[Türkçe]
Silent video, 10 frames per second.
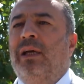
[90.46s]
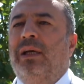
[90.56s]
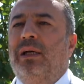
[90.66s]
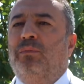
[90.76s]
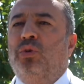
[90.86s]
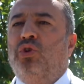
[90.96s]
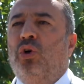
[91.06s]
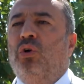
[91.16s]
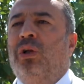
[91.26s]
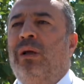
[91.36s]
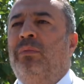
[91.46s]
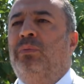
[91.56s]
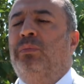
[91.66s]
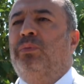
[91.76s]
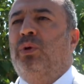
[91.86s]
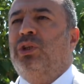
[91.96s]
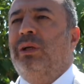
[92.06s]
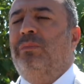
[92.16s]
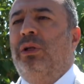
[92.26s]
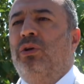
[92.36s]
Ee, bu çok önemli bir
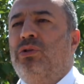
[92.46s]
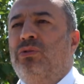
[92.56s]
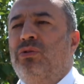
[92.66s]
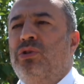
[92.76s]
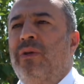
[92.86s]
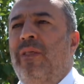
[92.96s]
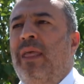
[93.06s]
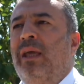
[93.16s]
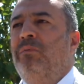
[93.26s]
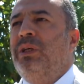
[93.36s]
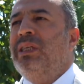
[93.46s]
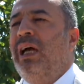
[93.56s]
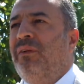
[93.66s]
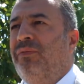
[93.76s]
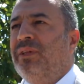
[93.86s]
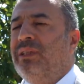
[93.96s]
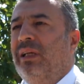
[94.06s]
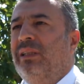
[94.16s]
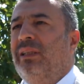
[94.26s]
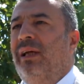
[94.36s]
proje. Biliyorsunuz biz her
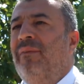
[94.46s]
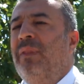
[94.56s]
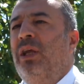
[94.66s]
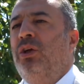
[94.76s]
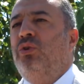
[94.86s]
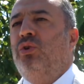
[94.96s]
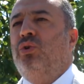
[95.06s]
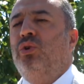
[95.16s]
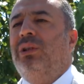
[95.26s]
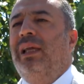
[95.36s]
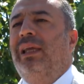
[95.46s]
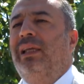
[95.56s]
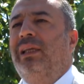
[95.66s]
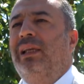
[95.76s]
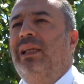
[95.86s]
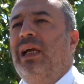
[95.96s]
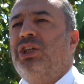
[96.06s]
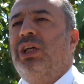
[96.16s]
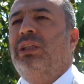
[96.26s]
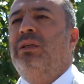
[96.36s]
fırsatta kükürtle ilgili
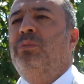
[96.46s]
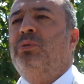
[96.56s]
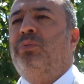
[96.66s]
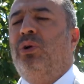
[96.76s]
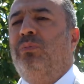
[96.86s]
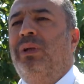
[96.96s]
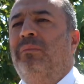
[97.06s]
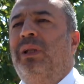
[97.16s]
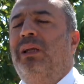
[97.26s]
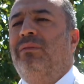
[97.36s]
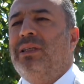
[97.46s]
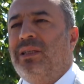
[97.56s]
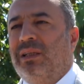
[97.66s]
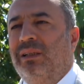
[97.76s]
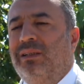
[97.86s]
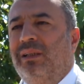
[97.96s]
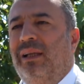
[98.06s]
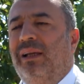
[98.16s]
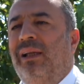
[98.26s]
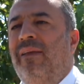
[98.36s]
yaşadığımız problemleri ve
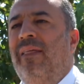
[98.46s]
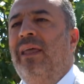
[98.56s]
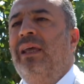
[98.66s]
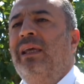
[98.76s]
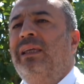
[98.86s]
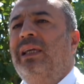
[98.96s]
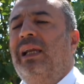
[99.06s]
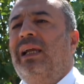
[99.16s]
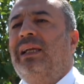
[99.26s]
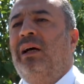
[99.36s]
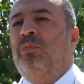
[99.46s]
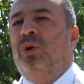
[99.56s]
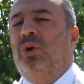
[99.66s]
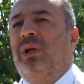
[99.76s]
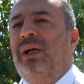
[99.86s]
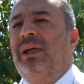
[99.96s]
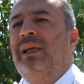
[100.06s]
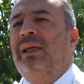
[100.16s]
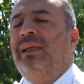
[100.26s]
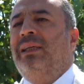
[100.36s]
sıkıntıları gerek kamuoyuyla
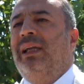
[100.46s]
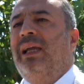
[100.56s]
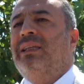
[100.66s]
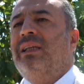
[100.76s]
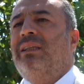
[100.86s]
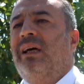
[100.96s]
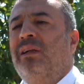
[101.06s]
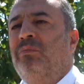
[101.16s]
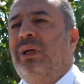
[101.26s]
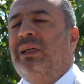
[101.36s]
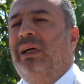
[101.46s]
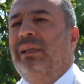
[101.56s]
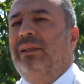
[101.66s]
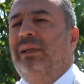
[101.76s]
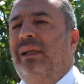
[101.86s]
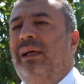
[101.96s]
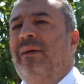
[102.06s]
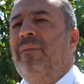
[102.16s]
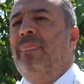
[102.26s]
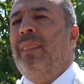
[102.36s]
gerekse Tarım Bakanlığı'yla
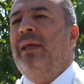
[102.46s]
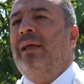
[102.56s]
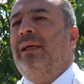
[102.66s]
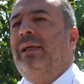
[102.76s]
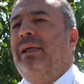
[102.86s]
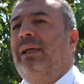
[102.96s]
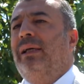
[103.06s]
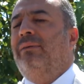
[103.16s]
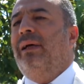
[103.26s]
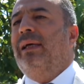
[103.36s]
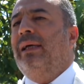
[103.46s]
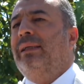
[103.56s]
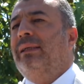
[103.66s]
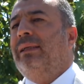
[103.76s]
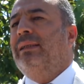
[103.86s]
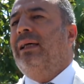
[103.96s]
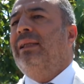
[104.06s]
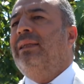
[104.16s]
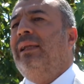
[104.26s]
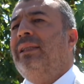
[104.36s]
e, ve e,
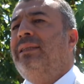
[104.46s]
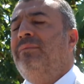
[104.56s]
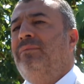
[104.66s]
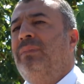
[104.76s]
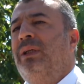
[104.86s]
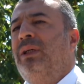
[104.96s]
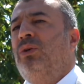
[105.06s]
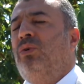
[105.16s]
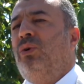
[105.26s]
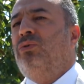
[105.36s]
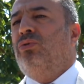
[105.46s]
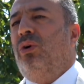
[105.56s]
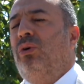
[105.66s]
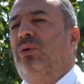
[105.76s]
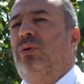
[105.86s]
Gıda Denetim Kontrol e,